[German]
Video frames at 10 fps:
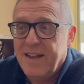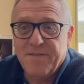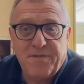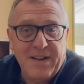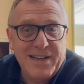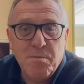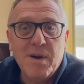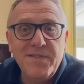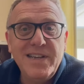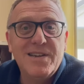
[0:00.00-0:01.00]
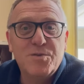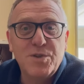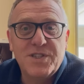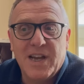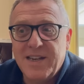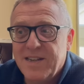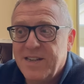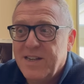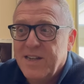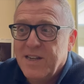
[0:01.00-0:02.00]
fällt immer wieder durch
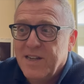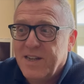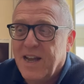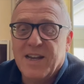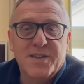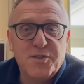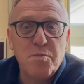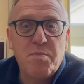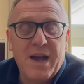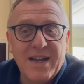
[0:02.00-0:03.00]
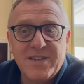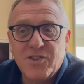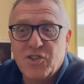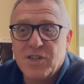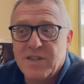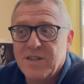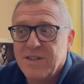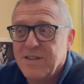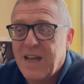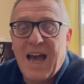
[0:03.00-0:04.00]
seine ja,
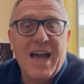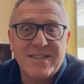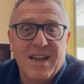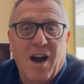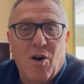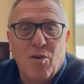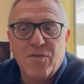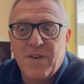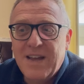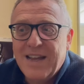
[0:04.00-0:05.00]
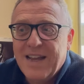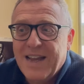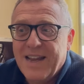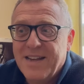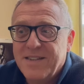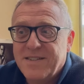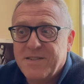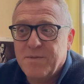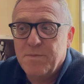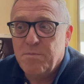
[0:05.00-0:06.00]
sympathische Art auf. Er
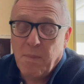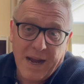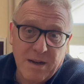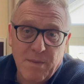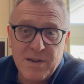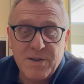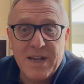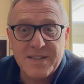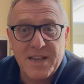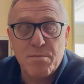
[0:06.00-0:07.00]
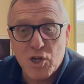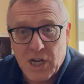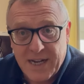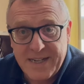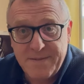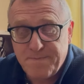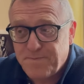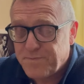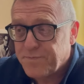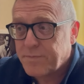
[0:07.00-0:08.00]
ist meiner Meinung nach sehr bescheiden.
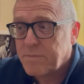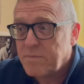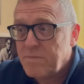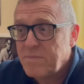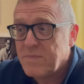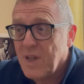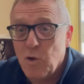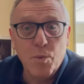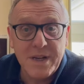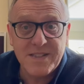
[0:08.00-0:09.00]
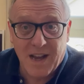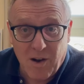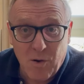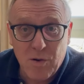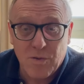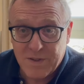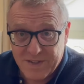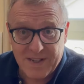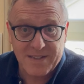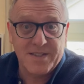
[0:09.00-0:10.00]
Übrigens auch,
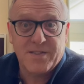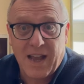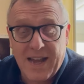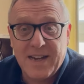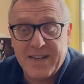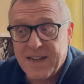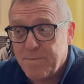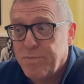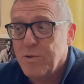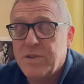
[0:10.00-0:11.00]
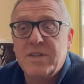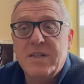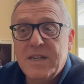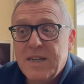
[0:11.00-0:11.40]
und das ist einer der Punkte,